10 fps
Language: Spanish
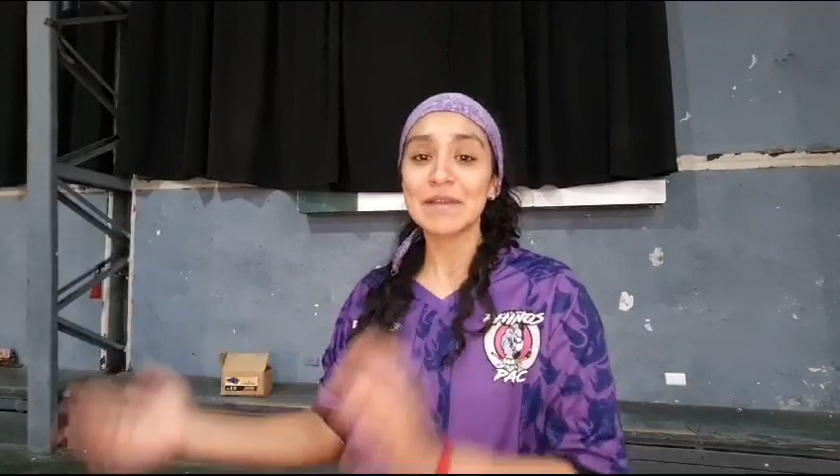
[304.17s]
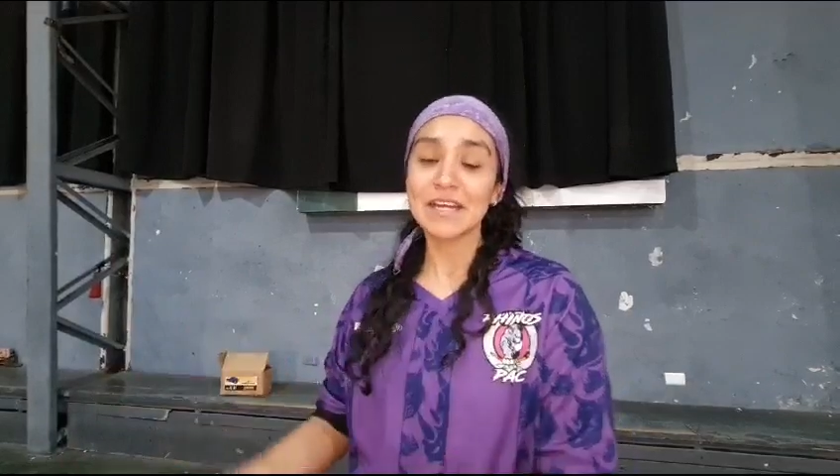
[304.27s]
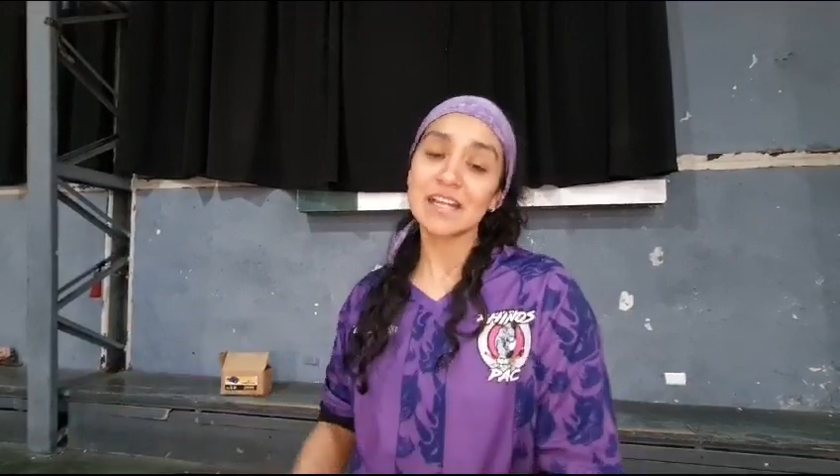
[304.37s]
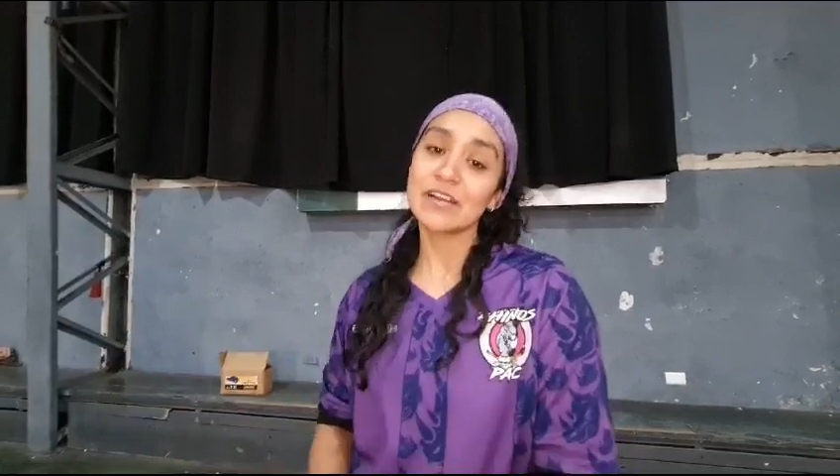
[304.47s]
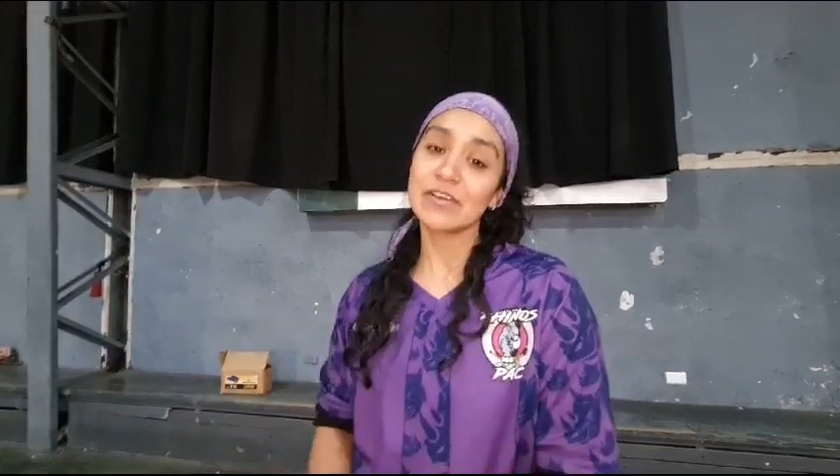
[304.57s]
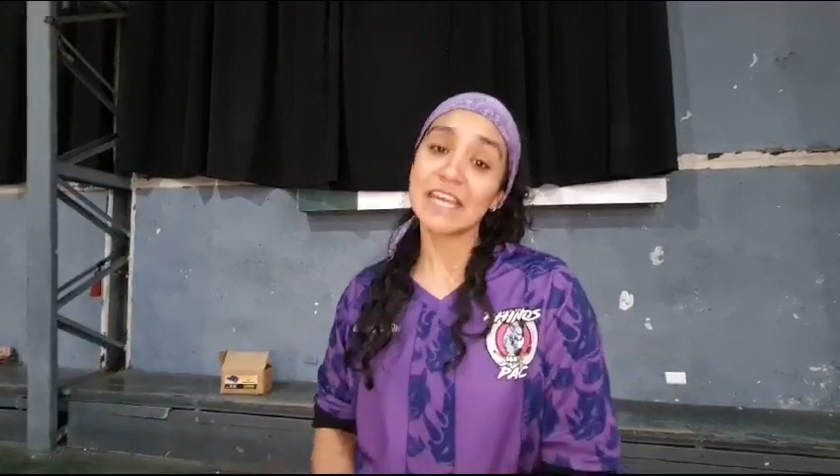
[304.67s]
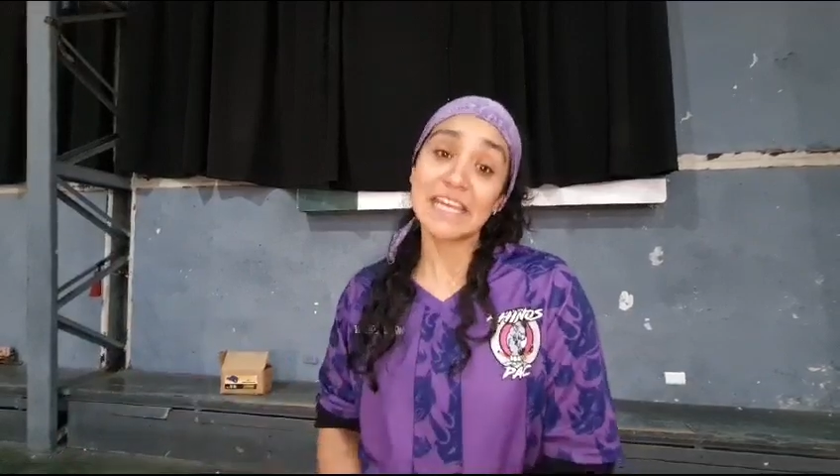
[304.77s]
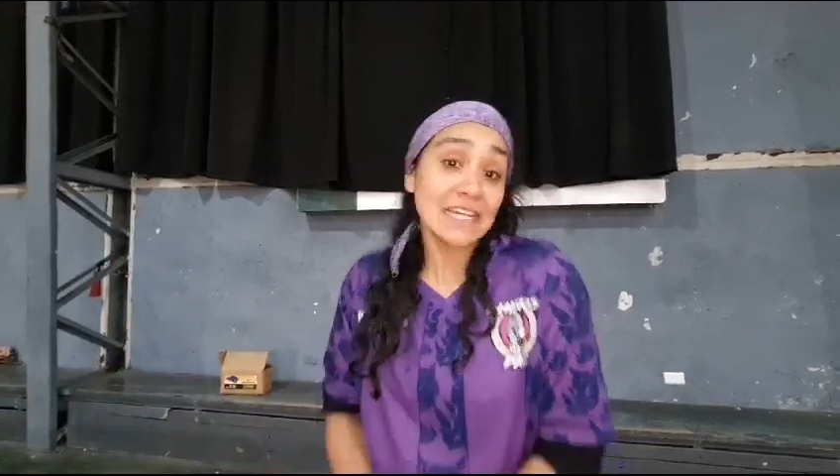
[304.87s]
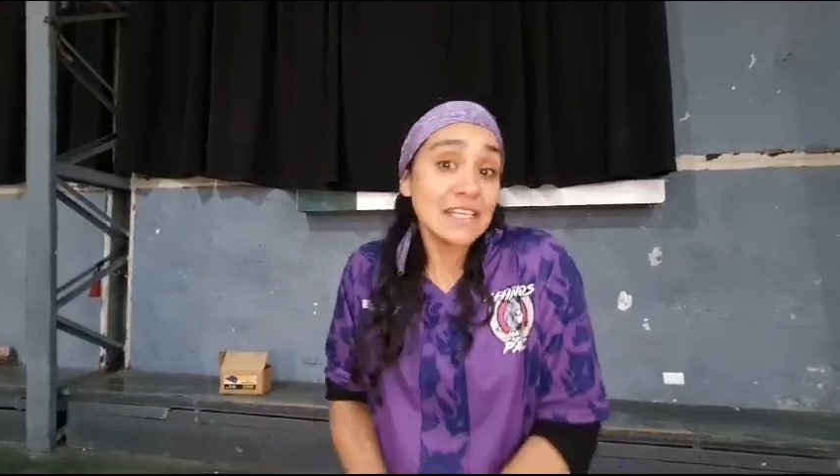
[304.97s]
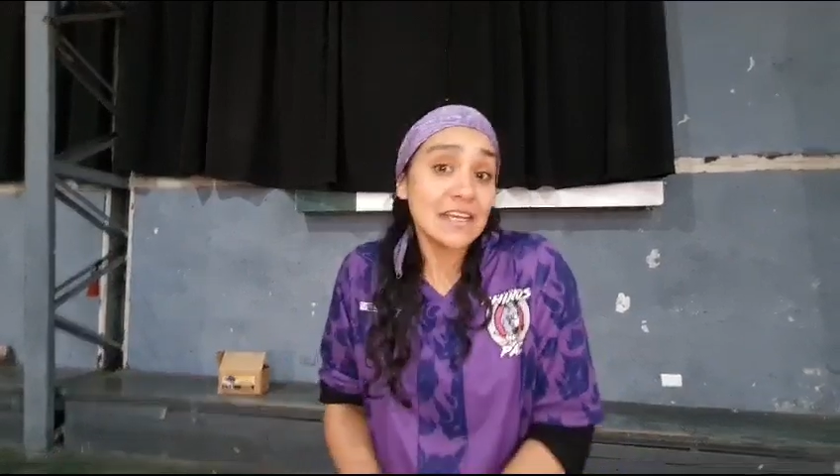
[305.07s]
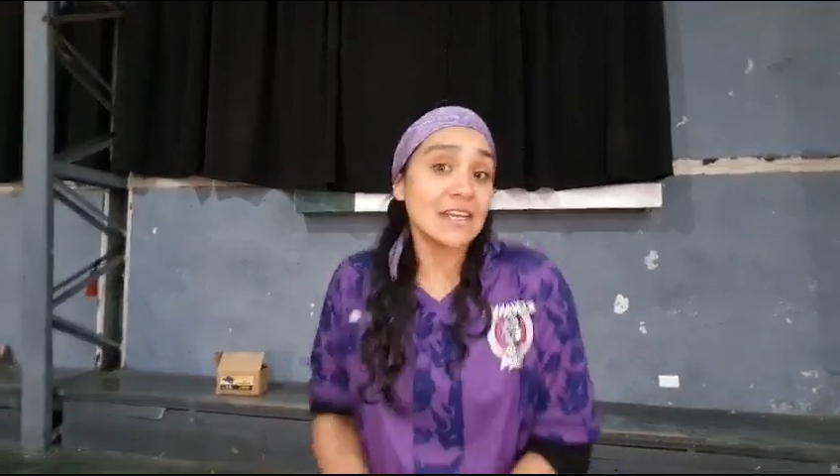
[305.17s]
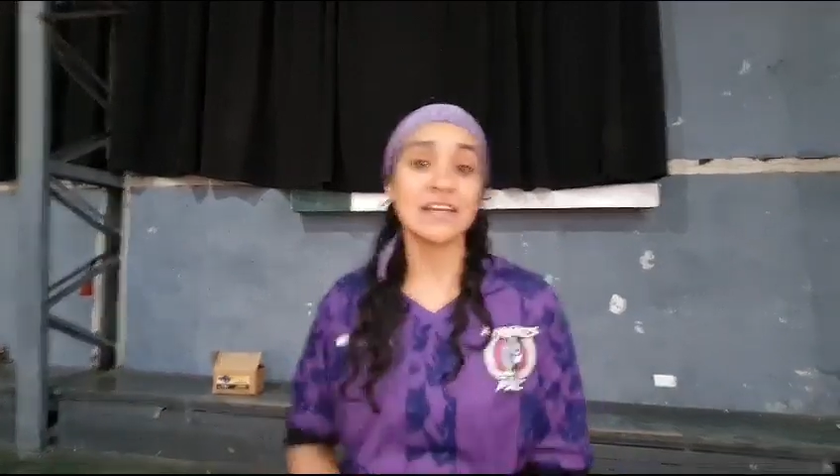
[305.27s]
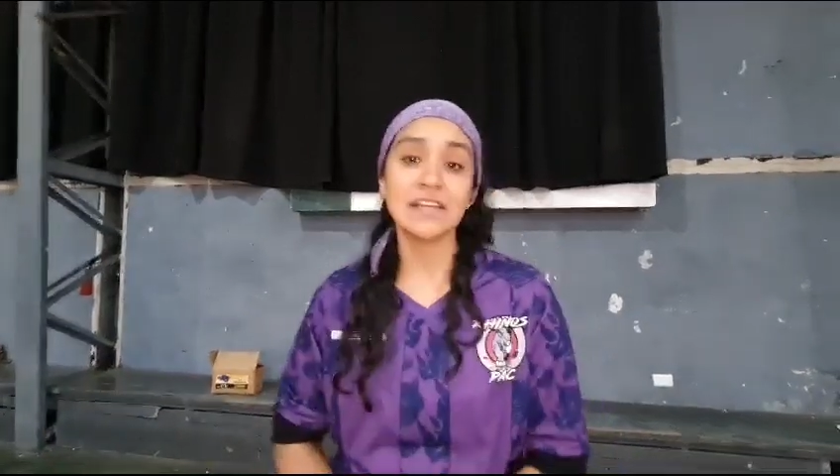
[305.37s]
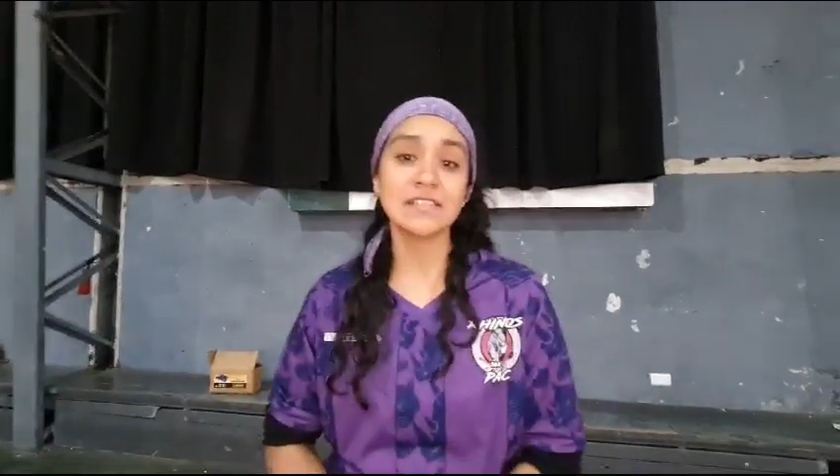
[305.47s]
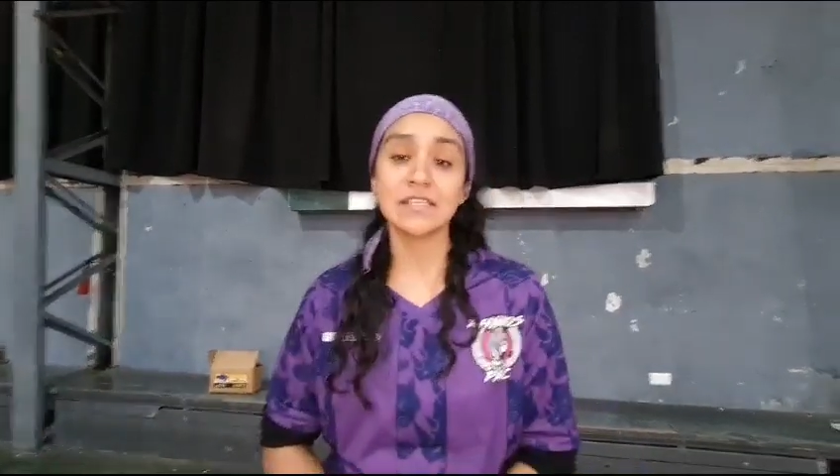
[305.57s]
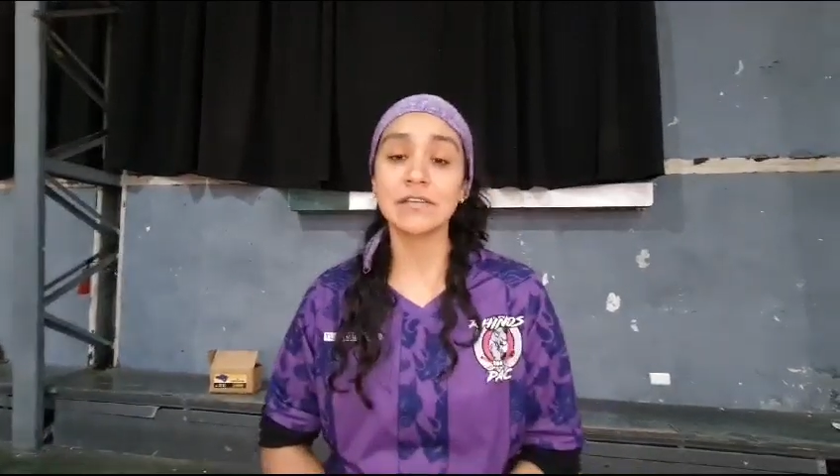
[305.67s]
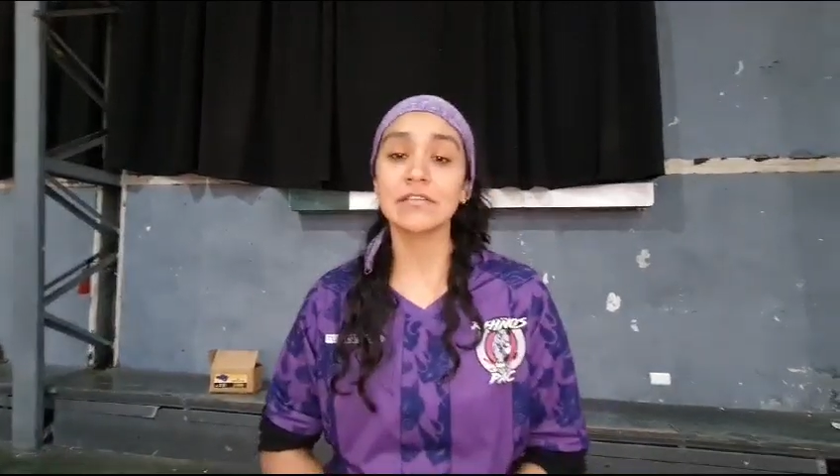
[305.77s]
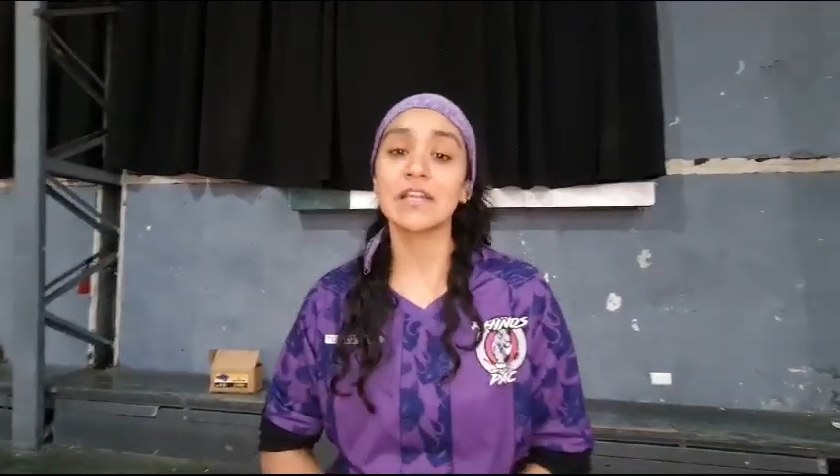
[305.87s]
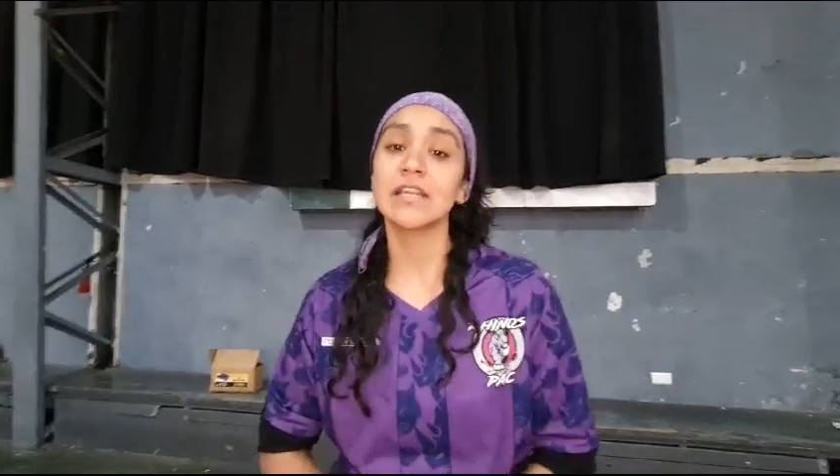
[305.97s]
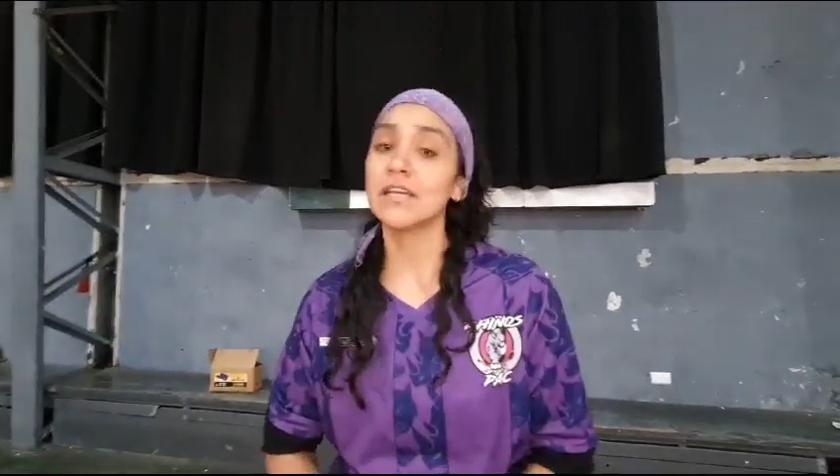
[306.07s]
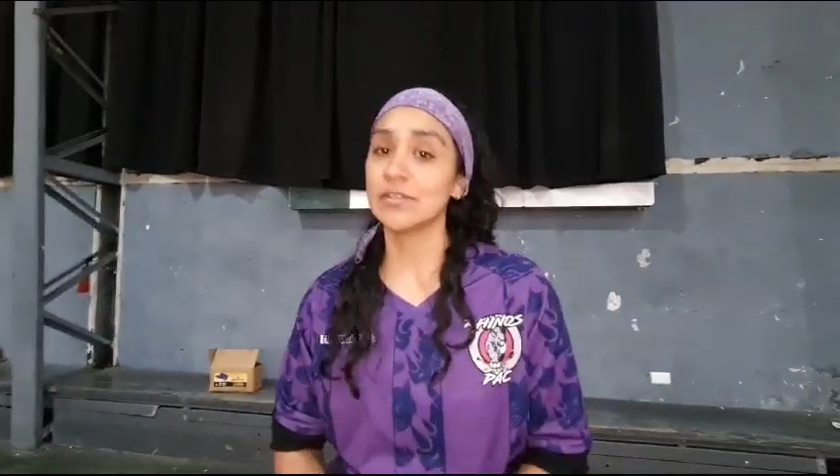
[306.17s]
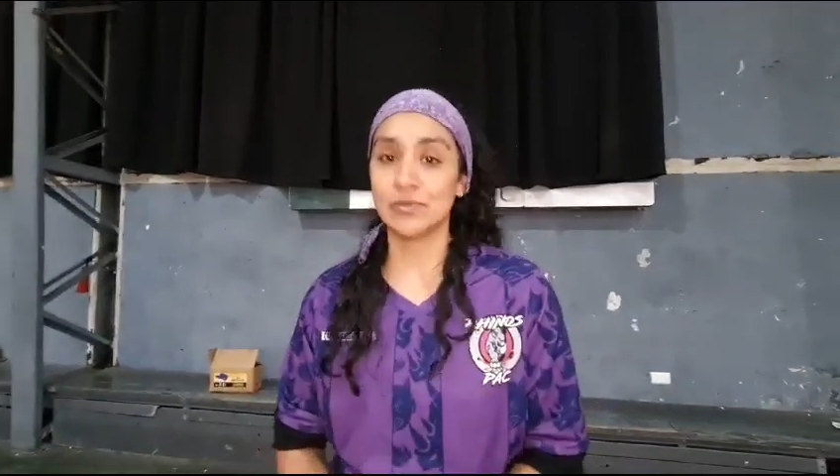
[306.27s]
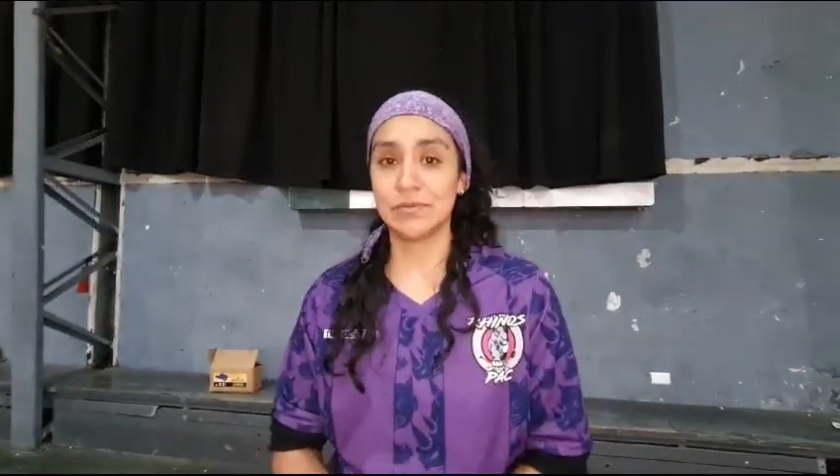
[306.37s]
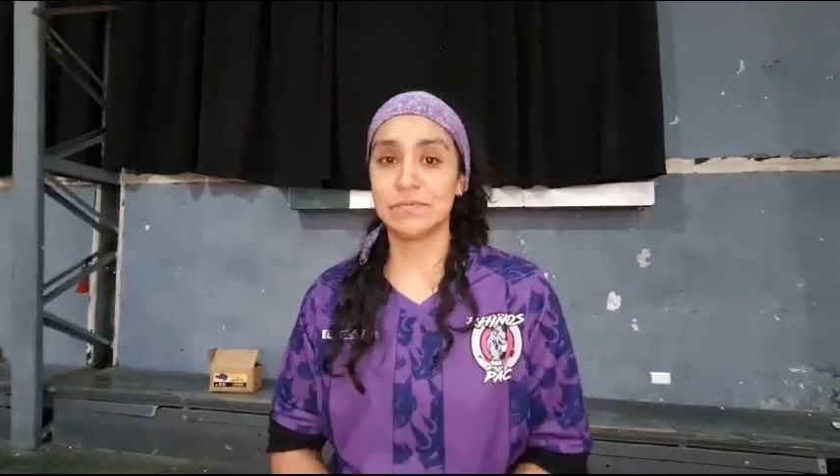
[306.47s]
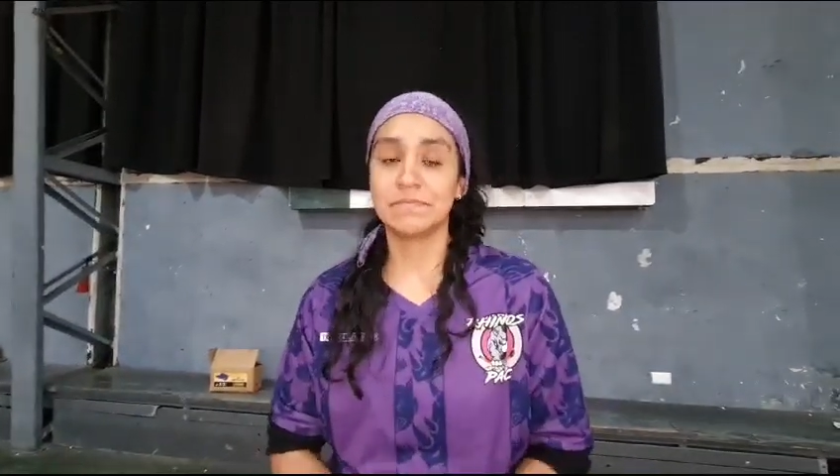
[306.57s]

más lo que ya está haciendo la Liga Sur.